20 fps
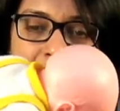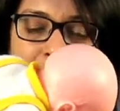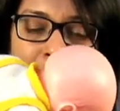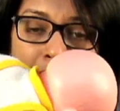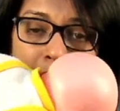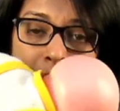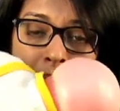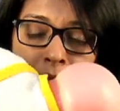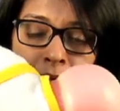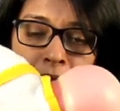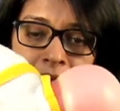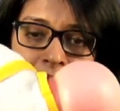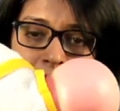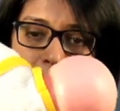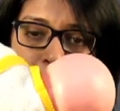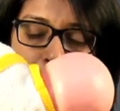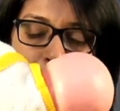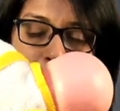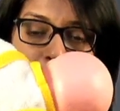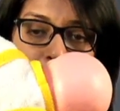मतलब क्योंकि
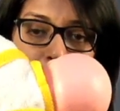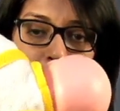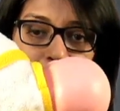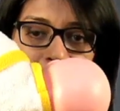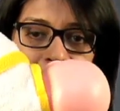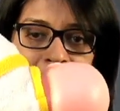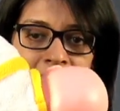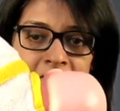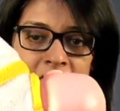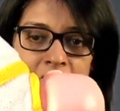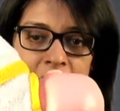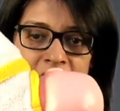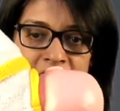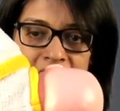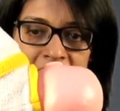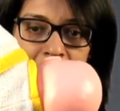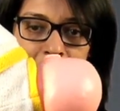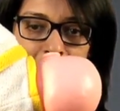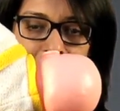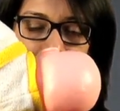आपको मालूम है कि क्रॉस
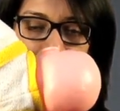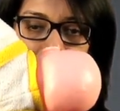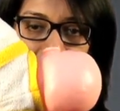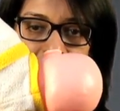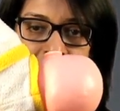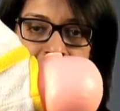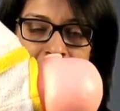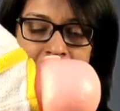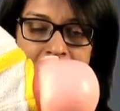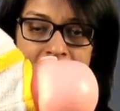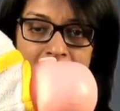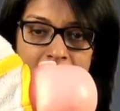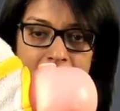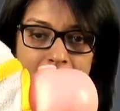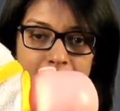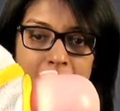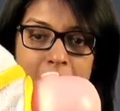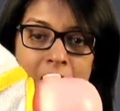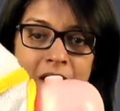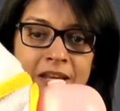क्रेडल में बच्चा
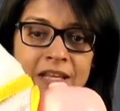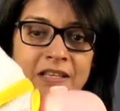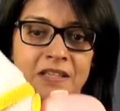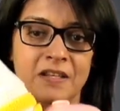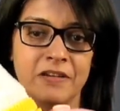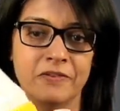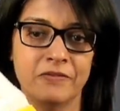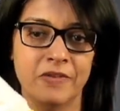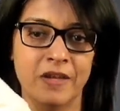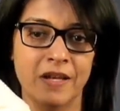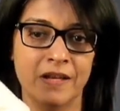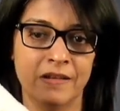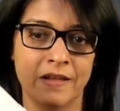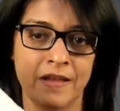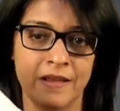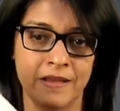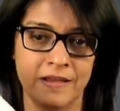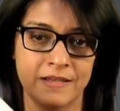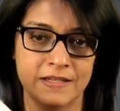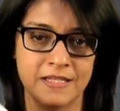माँ की तरफ देखता
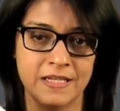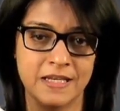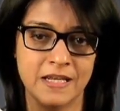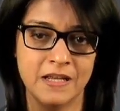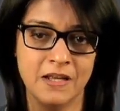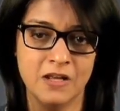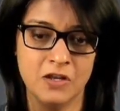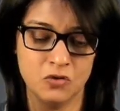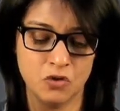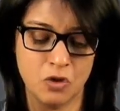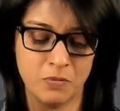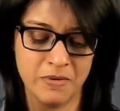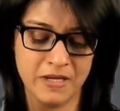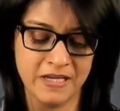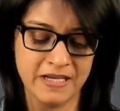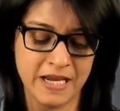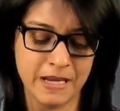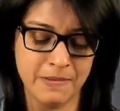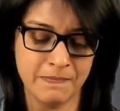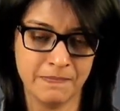है ठीक है तो अभी
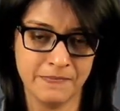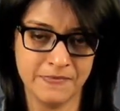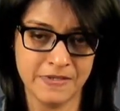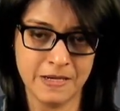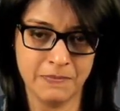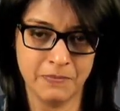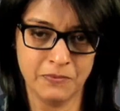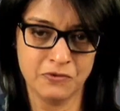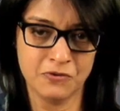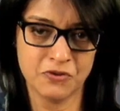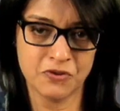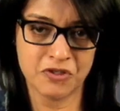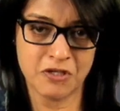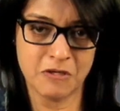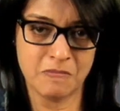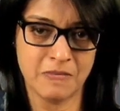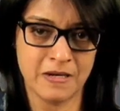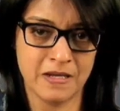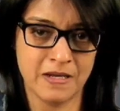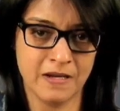ये ये
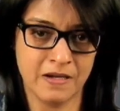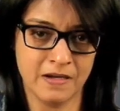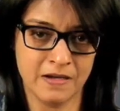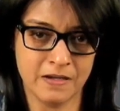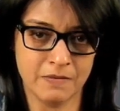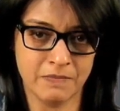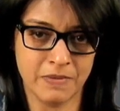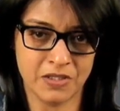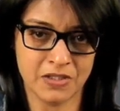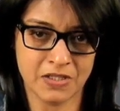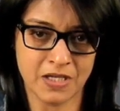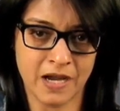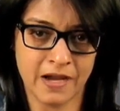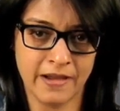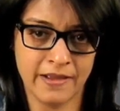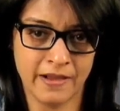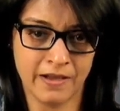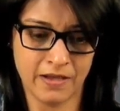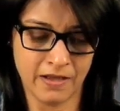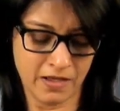पोजीशन में अगर बच्चा
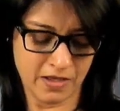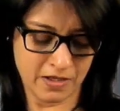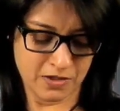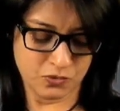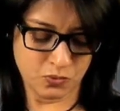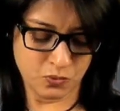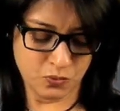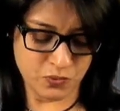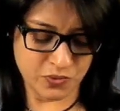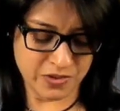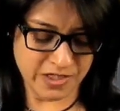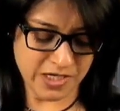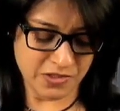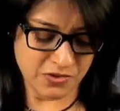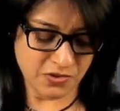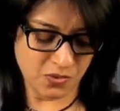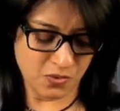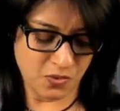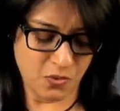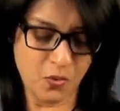आया तो उसकी
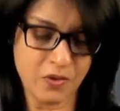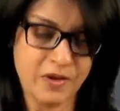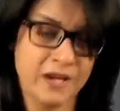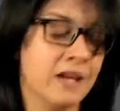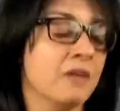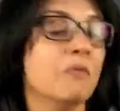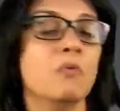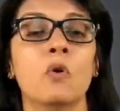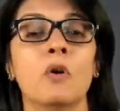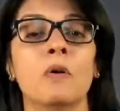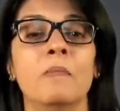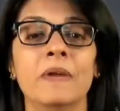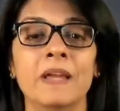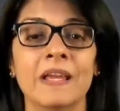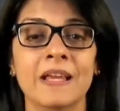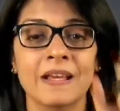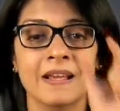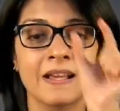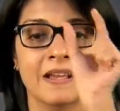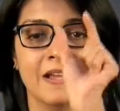जो होट है वो
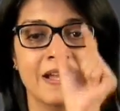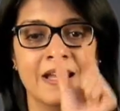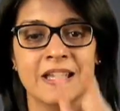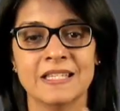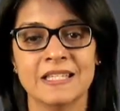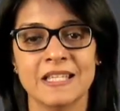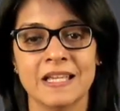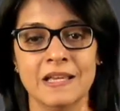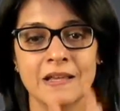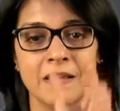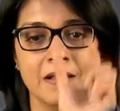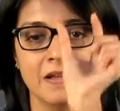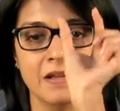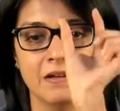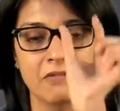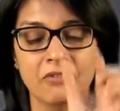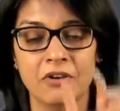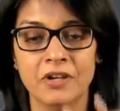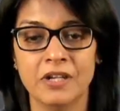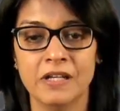अभी ऐसे
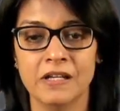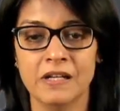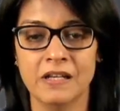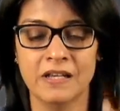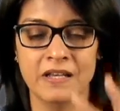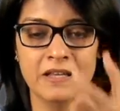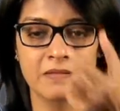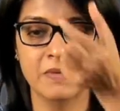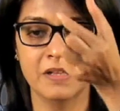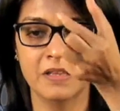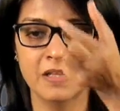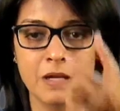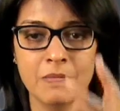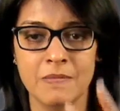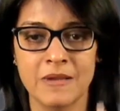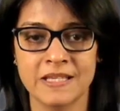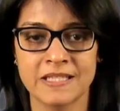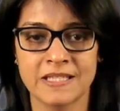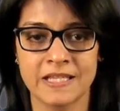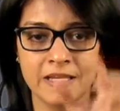वर्टिकल है
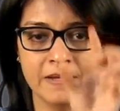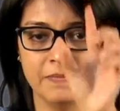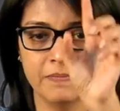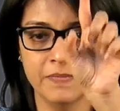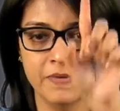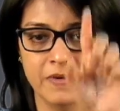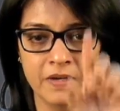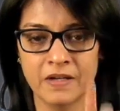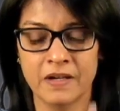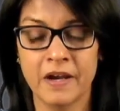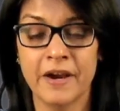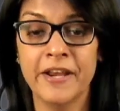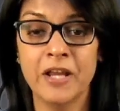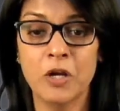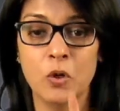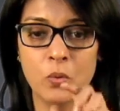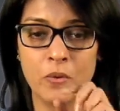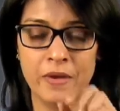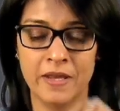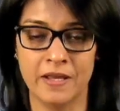मतलब ऐसे खड़े
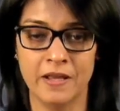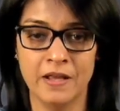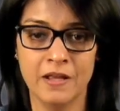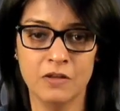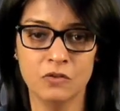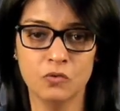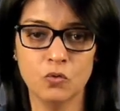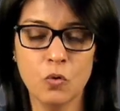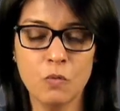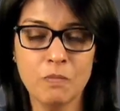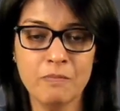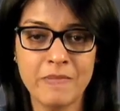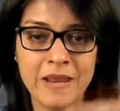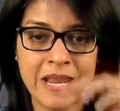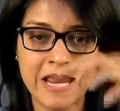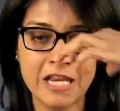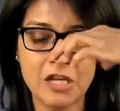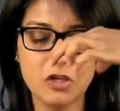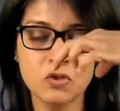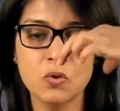हुए हैं तो
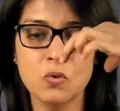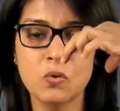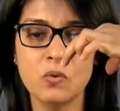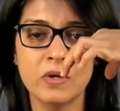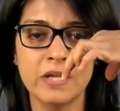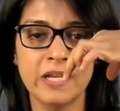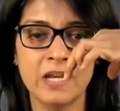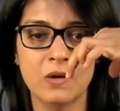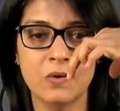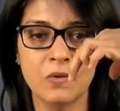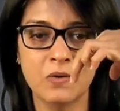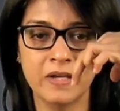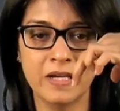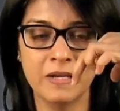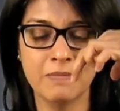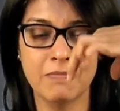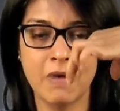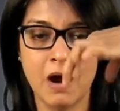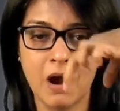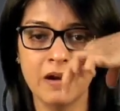मेरी जो उंगलियाँ
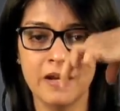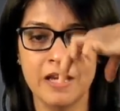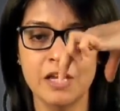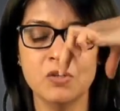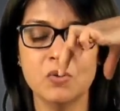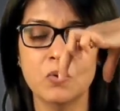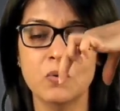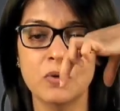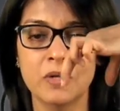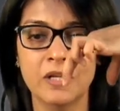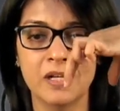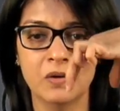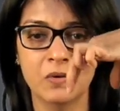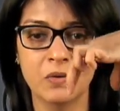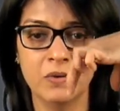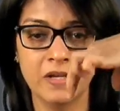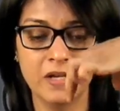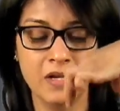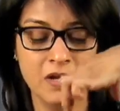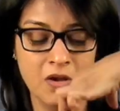होगी माँ की जो उंगलियाँ
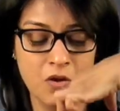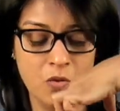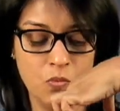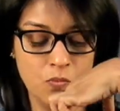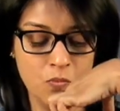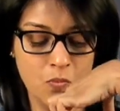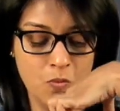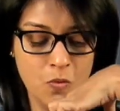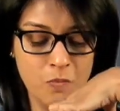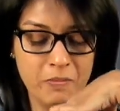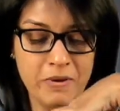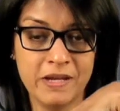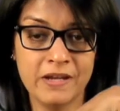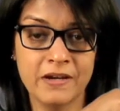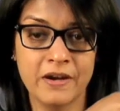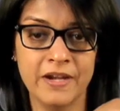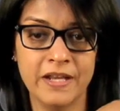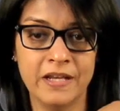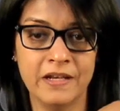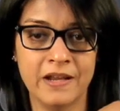होगी वो भी
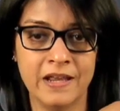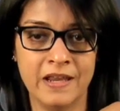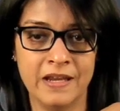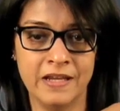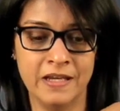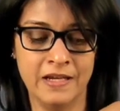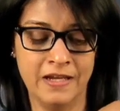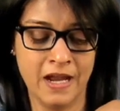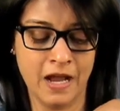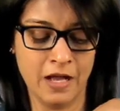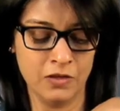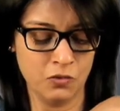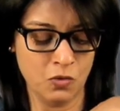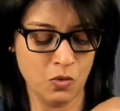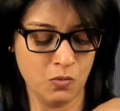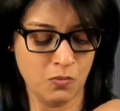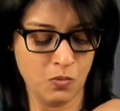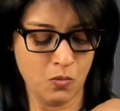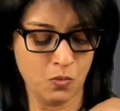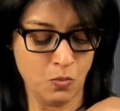खड़ी रहेगी या
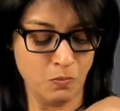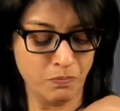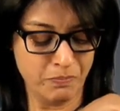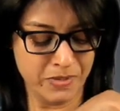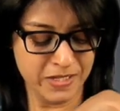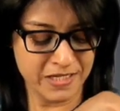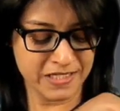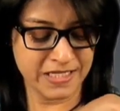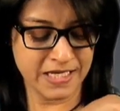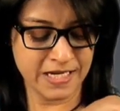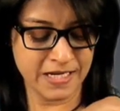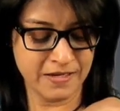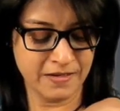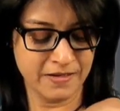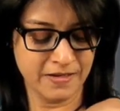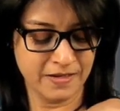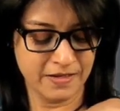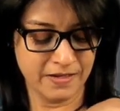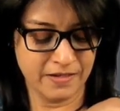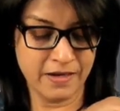तो वो ऊपर से
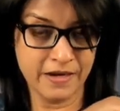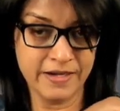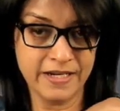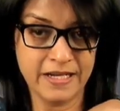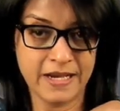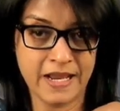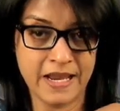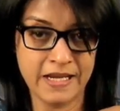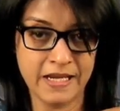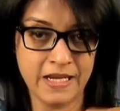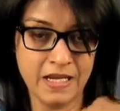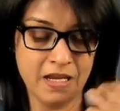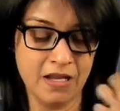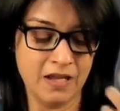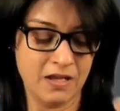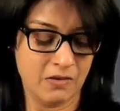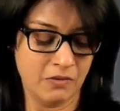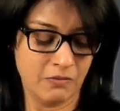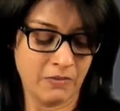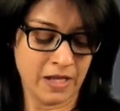खड़ी रहेगी
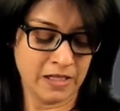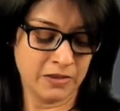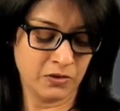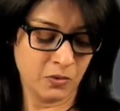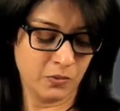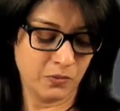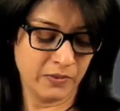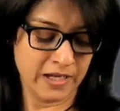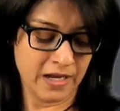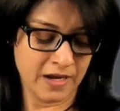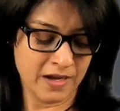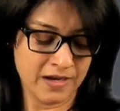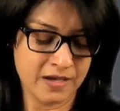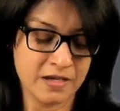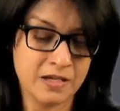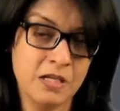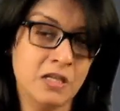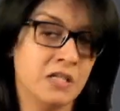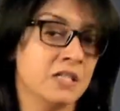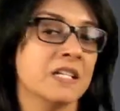वा तो या
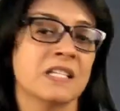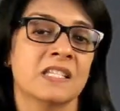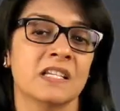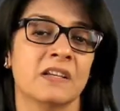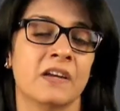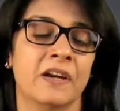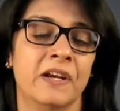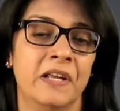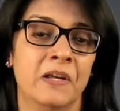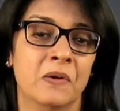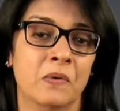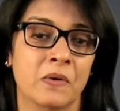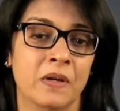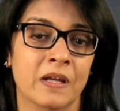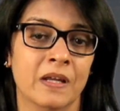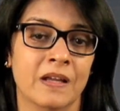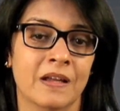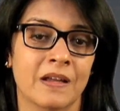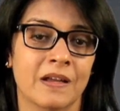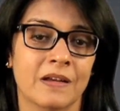नीचे से खड़ी
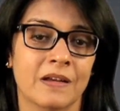होगी